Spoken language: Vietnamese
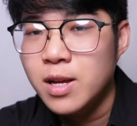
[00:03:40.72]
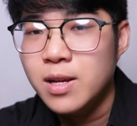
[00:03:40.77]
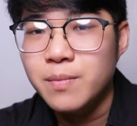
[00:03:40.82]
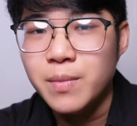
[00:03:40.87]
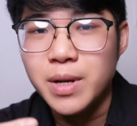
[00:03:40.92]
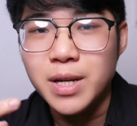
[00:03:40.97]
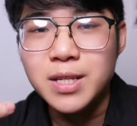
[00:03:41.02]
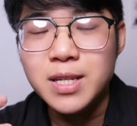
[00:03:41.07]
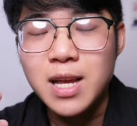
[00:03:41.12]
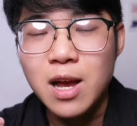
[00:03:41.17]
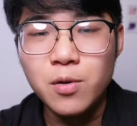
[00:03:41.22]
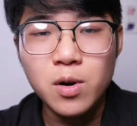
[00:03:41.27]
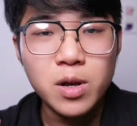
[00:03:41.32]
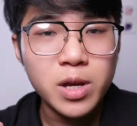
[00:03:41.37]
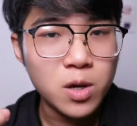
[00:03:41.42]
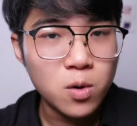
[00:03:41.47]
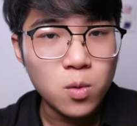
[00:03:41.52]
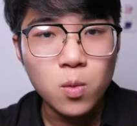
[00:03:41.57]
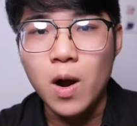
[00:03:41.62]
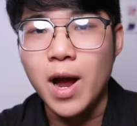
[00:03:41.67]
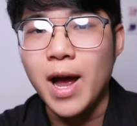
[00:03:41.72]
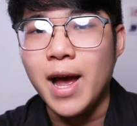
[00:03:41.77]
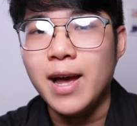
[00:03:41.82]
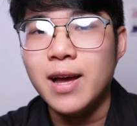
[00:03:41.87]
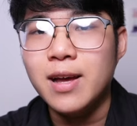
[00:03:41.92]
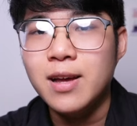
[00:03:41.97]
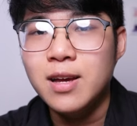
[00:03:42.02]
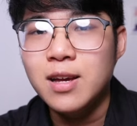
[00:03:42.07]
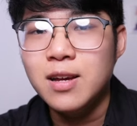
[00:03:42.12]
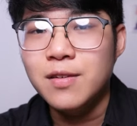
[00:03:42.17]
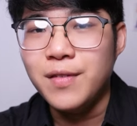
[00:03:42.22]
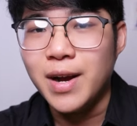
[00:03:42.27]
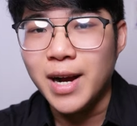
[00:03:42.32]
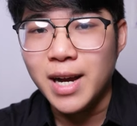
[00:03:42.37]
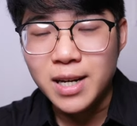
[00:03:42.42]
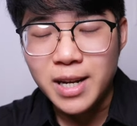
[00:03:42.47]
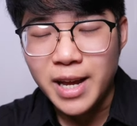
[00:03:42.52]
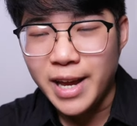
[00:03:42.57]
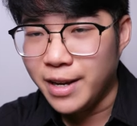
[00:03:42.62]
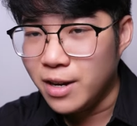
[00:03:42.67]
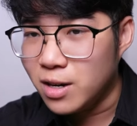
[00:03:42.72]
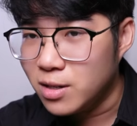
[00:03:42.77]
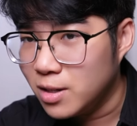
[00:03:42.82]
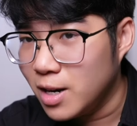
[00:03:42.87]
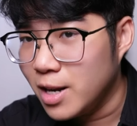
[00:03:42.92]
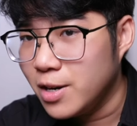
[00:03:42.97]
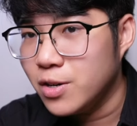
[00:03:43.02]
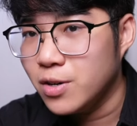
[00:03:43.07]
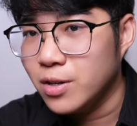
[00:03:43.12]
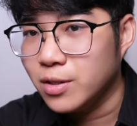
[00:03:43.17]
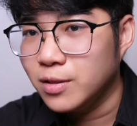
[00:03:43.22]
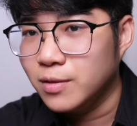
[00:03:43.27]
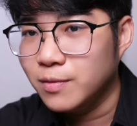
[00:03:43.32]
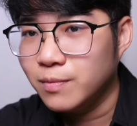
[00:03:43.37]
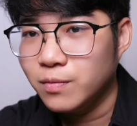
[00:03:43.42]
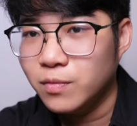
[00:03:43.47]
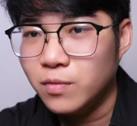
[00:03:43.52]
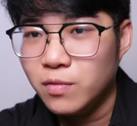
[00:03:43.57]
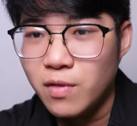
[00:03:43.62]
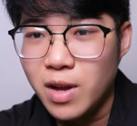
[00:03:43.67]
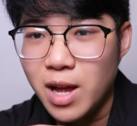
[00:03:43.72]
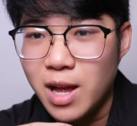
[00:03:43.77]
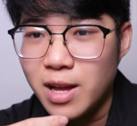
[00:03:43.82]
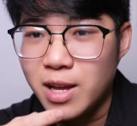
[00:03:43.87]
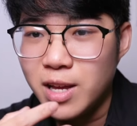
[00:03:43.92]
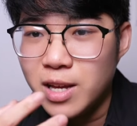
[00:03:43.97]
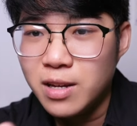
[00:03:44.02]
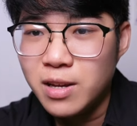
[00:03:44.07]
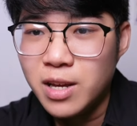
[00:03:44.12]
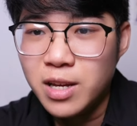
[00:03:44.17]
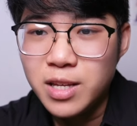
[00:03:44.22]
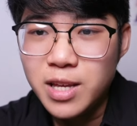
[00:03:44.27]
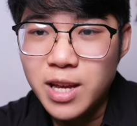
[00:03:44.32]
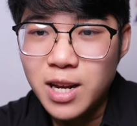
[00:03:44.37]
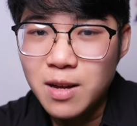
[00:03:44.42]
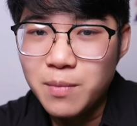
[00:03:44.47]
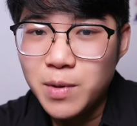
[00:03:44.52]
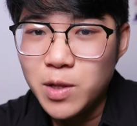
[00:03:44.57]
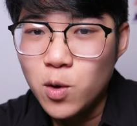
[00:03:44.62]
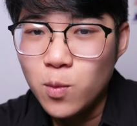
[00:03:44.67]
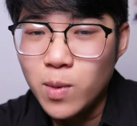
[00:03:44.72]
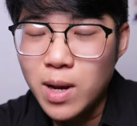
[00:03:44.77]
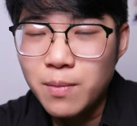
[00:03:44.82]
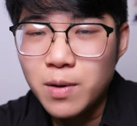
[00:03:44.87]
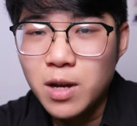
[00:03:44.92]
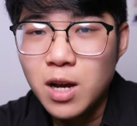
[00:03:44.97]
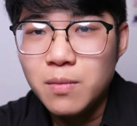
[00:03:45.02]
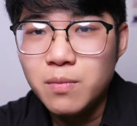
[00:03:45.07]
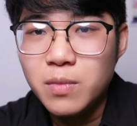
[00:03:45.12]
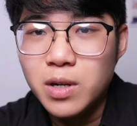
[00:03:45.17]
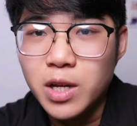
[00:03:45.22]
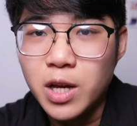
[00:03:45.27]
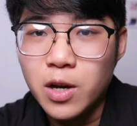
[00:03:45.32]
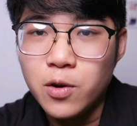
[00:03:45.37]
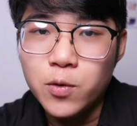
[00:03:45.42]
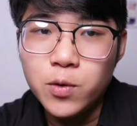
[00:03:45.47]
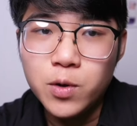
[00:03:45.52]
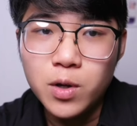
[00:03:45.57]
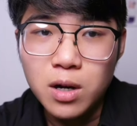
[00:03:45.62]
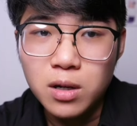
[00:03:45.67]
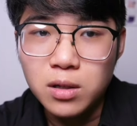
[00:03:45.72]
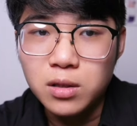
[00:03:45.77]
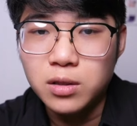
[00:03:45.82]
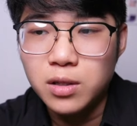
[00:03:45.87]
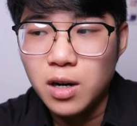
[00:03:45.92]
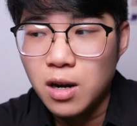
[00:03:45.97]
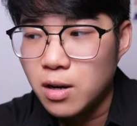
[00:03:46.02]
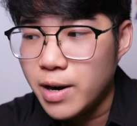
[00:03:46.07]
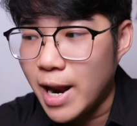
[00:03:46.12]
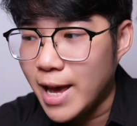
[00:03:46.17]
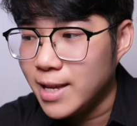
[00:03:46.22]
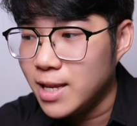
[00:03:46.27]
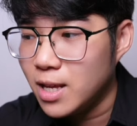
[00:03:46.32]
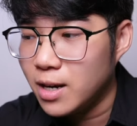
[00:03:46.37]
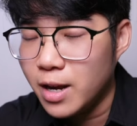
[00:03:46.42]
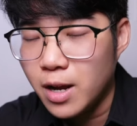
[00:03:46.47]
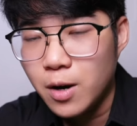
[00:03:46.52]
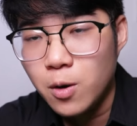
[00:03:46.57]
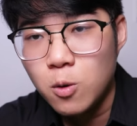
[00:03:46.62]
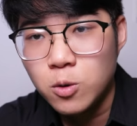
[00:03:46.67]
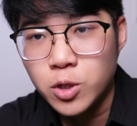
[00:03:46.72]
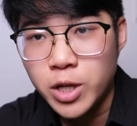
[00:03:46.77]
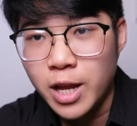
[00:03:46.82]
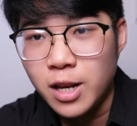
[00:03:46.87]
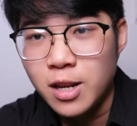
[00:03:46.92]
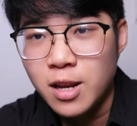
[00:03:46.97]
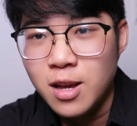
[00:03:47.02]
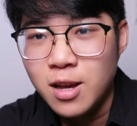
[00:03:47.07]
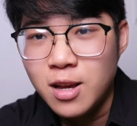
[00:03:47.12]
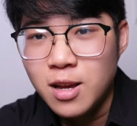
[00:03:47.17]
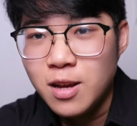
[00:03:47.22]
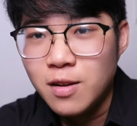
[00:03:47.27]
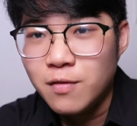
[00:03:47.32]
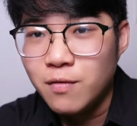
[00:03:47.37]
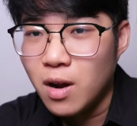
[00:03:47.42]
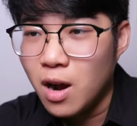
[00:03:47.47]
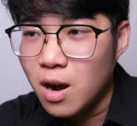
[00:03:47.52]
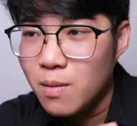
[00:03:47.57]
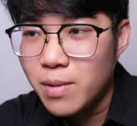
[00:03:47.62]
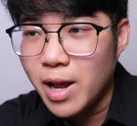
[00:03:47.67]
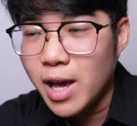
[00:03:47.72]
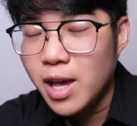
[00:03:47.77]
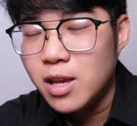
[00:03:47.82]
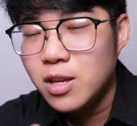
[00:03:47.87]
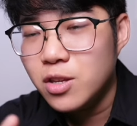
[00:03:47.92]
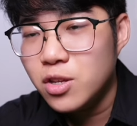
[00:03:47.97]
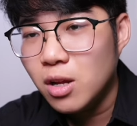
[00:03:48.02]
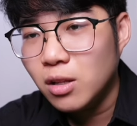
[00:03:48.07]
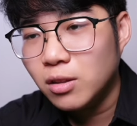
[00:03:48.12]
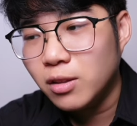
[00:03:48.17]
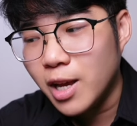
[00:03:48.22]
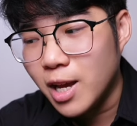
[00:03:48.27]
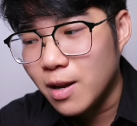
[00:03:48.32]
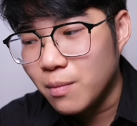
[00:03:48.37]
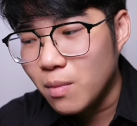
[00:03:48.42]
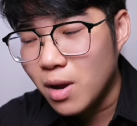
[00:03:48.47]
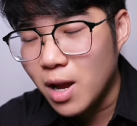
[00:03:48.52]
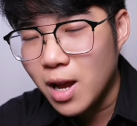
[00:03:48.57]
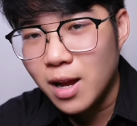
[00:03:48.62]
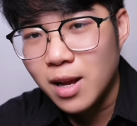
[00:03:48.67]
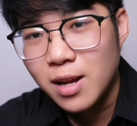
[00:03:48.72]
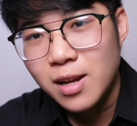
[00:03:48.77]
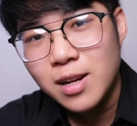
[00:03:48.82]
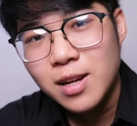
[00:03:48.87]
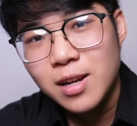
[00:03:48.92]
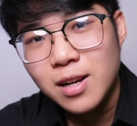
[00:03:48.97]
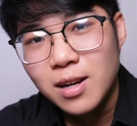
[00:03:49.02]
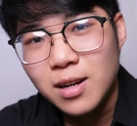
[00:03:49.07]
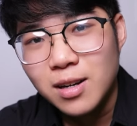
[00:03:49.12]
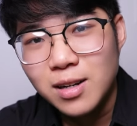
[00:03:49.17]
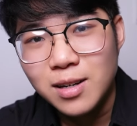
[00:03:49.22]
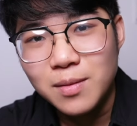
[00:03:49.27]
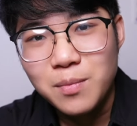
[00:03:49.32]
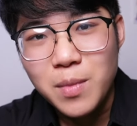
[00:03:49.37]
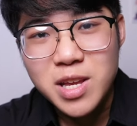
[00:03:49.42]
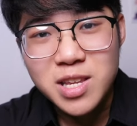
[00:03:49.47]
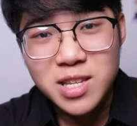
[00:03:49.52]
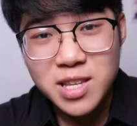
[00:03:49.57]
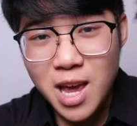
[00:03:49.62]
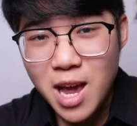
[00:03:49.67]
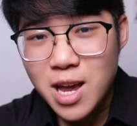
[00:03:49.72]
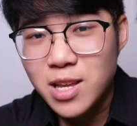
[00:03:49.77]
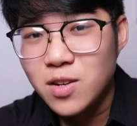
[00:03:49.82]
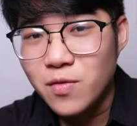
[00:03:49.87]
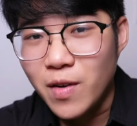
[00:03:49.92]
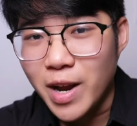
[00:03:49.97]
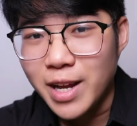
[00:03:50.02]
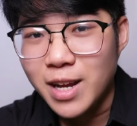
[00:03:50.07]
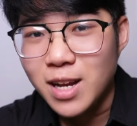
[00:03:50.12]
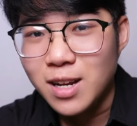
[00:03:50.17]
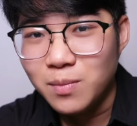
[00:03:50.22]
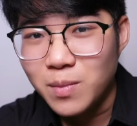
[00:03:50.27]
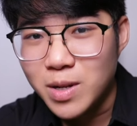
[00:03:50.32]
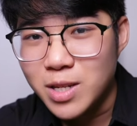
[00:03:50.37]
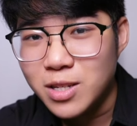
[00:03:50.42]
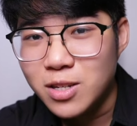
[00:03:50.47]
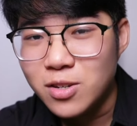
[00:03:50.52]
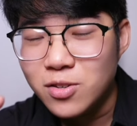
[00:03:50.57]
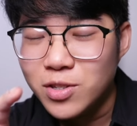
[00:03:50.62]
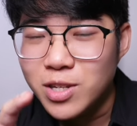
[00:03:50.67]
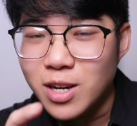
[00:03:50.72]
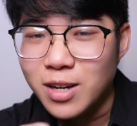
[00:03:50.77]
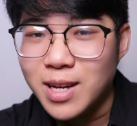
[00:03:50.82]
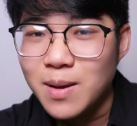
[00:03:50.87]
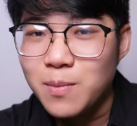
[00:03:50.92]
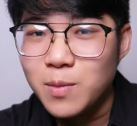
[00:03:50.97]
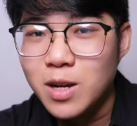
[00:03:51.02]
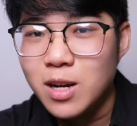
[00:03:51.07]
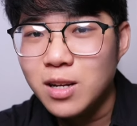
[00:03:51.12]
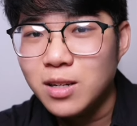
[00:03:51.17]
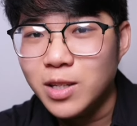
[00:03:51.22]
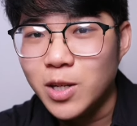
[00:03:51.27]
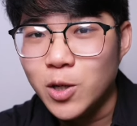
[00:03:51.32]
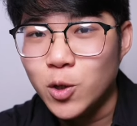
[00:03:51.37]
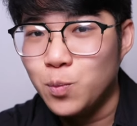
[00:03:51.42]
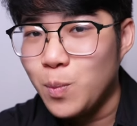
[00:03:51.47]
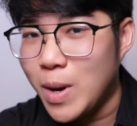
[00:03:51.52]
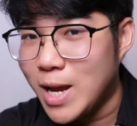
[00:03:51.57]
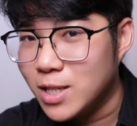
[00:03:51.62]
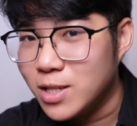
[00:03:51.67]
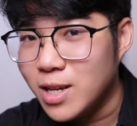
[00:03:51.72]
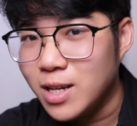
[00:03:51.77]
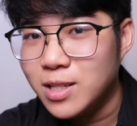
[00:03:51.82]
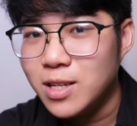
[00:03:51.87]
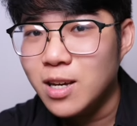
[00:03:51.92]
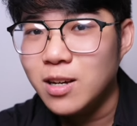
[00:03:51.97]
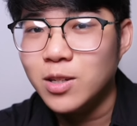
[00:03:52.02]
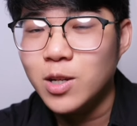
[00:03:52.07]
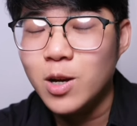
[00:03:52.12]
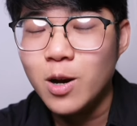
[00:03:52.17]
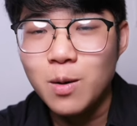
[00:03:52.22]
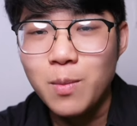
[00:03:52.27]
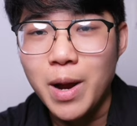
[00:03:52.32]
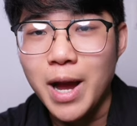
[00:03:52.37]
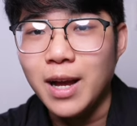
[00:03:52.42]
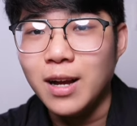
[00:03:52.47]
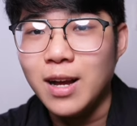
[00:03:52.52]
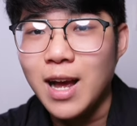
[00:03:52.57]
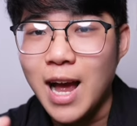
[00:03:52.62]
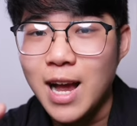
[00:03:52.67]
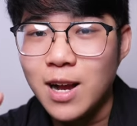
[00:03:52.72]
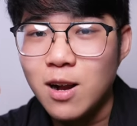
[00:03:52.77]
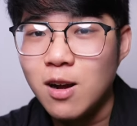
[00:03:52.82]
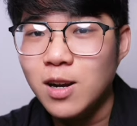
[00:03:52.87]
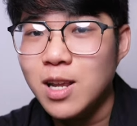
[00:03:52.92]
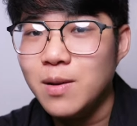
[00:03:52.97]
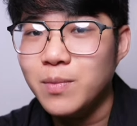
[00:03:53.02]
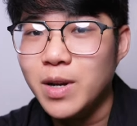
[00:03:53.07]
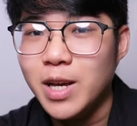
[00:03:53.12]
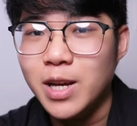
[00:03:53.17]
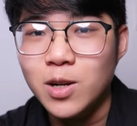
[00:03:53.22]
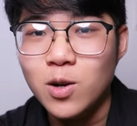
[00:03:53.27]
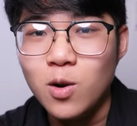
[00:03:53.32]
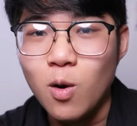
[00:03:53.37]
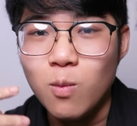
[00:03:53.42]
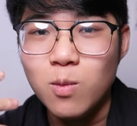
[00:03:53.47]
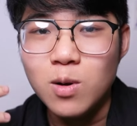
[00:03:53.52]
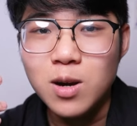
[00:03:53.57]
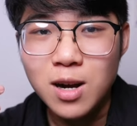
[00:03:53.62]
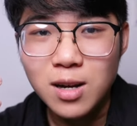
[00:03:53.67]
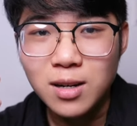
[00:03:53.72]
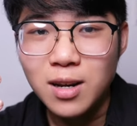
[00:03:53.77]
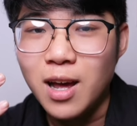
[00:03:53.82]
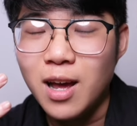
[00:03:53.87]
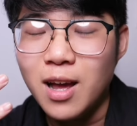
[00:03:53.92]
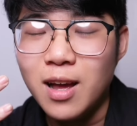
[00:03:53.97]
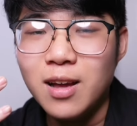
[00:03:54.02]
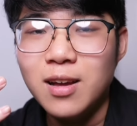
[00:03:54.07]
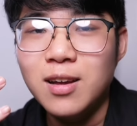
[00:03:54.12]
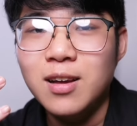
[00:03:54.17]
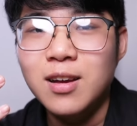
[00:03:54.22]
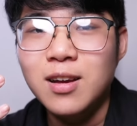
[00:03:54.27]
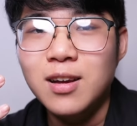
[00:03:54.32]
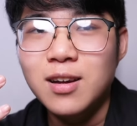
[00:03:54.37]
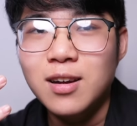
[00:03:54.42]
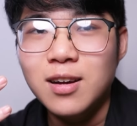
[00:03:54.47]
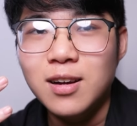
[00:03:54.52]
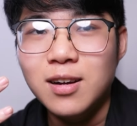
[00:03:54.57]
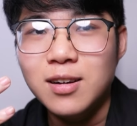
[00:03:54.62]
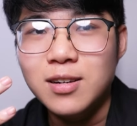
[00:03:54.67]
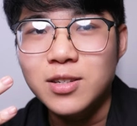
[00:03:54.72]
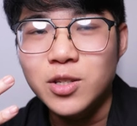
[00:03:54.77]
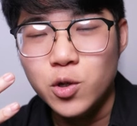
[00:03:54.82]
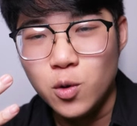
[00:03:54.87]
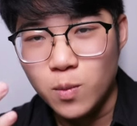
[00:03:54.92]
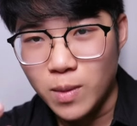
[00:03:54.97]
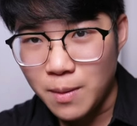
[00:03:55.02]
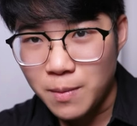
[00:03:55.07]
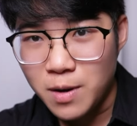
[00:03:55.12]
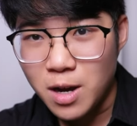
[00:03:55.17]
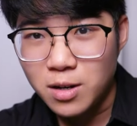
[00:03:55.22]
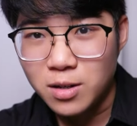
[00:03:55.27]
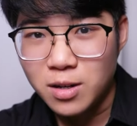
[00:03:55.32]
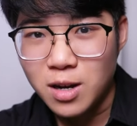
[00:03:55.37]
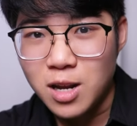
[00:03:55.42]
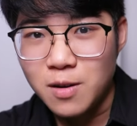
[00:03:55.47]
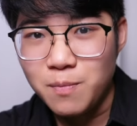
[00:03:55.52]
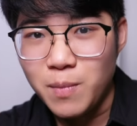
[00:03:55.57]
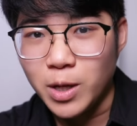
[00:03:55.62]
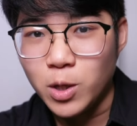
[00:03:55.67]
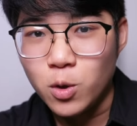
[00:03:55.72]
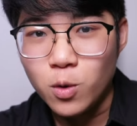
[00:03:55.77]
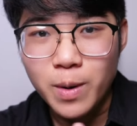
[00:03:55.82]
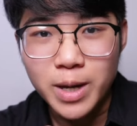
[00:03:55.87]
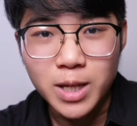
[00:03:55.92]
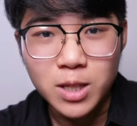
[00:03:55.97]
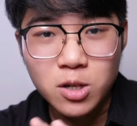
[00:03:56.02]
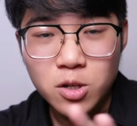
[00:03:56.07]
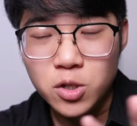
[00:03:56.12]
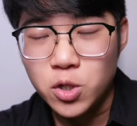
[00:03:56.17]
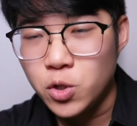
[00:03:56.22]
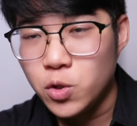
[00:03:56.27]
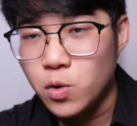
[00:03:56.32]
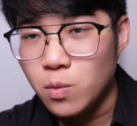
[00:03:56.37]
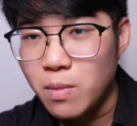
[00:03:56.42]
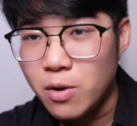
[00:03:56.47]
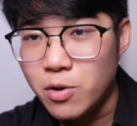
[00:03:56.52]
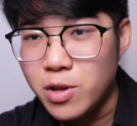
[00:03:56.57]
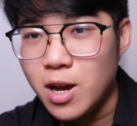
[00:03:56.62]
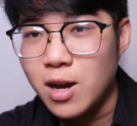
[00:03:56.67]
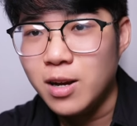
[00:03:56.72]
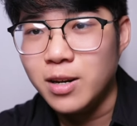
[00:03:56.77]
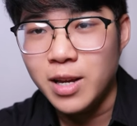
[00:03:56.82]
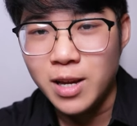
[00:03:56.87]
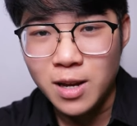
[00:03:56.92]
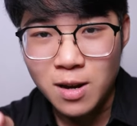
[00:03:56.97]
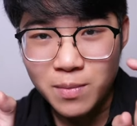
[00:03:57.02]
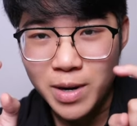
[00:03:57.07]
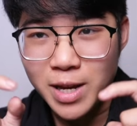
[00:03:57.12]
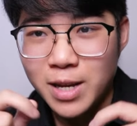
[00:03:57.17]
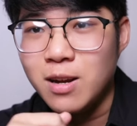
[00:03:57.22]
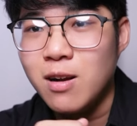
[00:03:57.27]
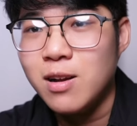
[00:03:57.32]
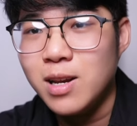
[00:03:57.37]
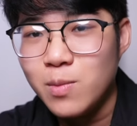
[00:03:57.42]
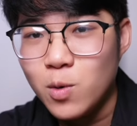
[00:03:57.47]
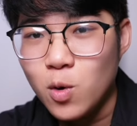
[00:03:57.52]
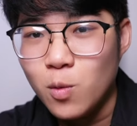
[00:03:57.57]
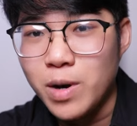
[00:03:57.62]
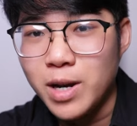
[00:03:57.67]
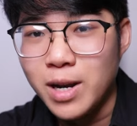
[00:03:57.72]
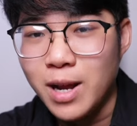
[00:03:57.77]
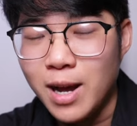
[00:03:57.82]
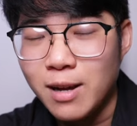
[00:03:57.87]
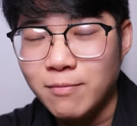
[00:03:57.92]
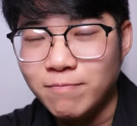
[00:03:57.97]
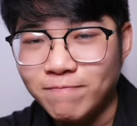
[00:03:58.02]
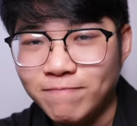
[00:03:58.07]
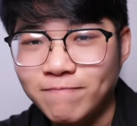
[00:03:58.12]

miễn sao nó hiệu quả và khách hàng ưng là được và hiển, hiển nhiên là mình dùng cáp kết mình kiểu ừ nó đẩy nhanh các process và hôm nay nhân tiện mà uh, bị chê như vậy á mình sẽ hướng dẫn cáp kết kiểu basic nhất cho các bạn ai có clip này cũng có thể Ờ, sử dụng cắt kết được hết mặc dù các bạn chưa sử dụng bao giờ thì hôm nay clip của mình ha